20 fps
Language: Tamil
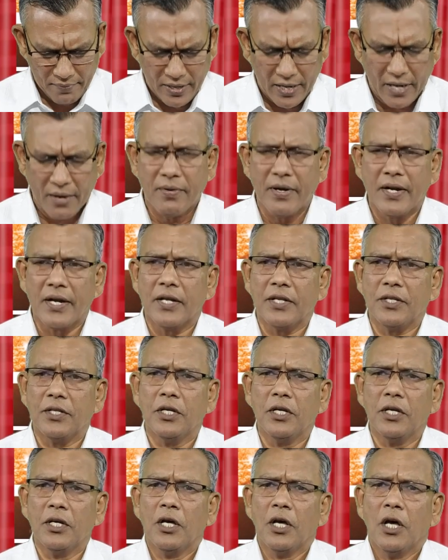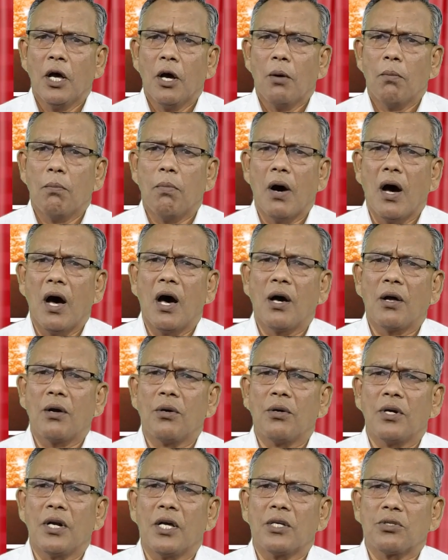நிறைவேற வேண்டியது
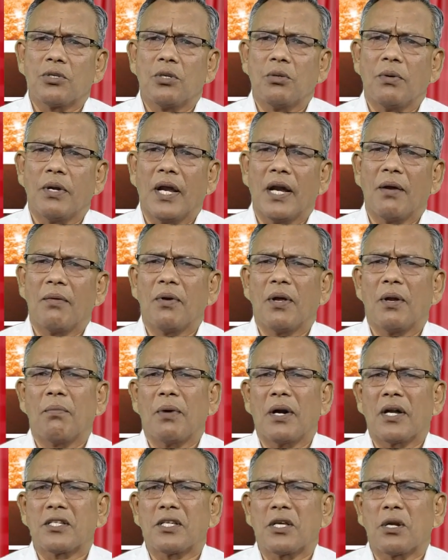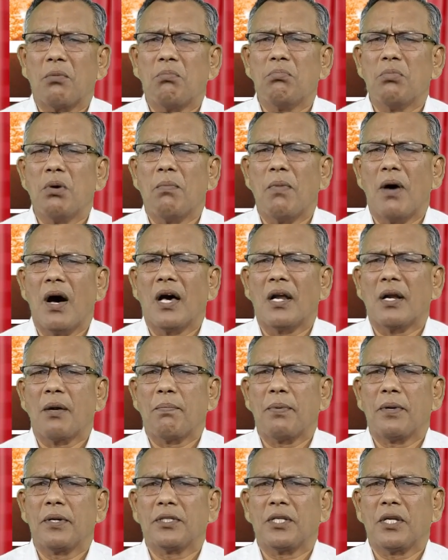பாரம்னா சொல்லணும் என்ன என் மனசை ரொம்ப
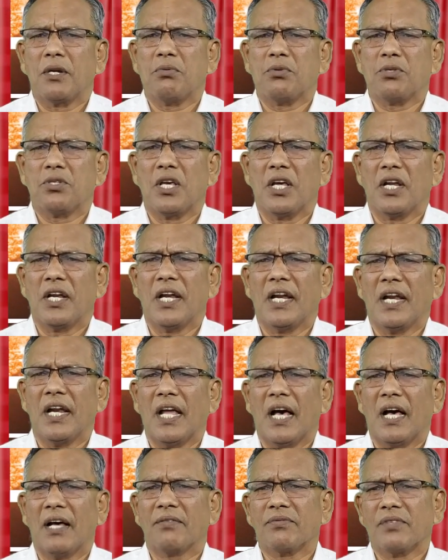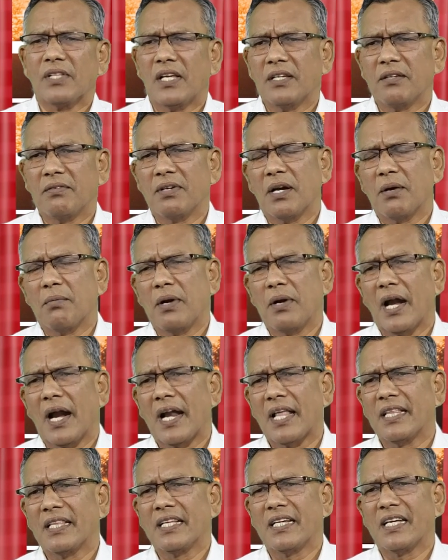பாரப்படுத்துகிற விஷயம் என்னென்னா இவங்க
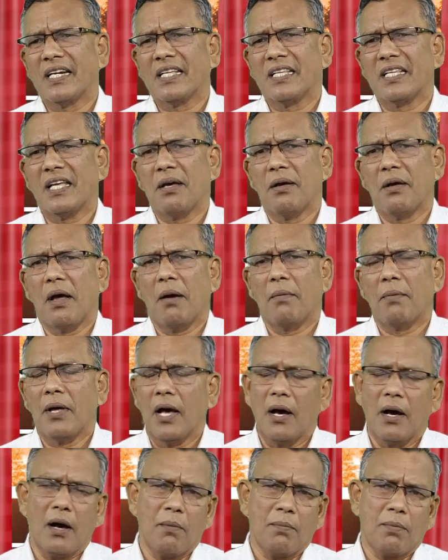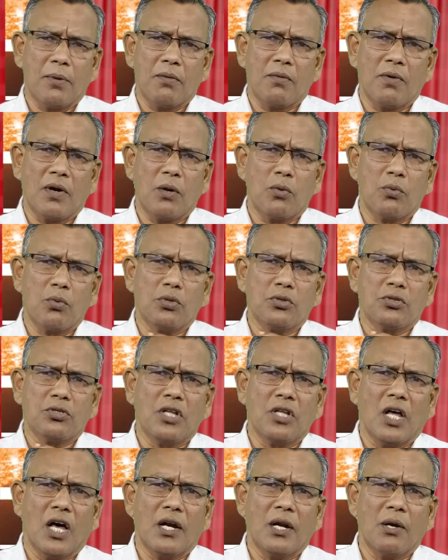நடந்துக்கிறதே அப்படி அப்போ இவங்களை
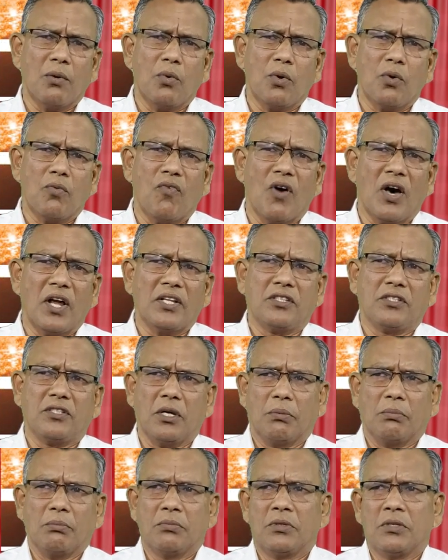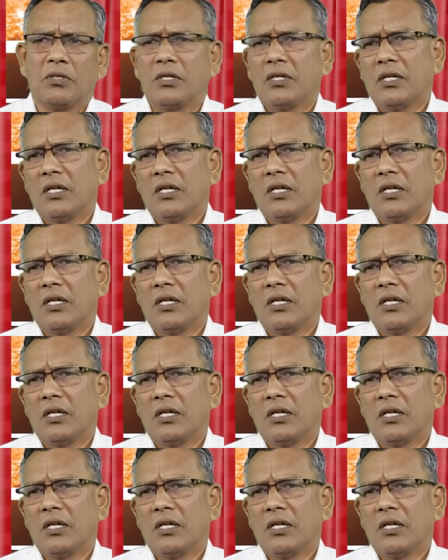குறித்ததான ஒரு வருத்தம்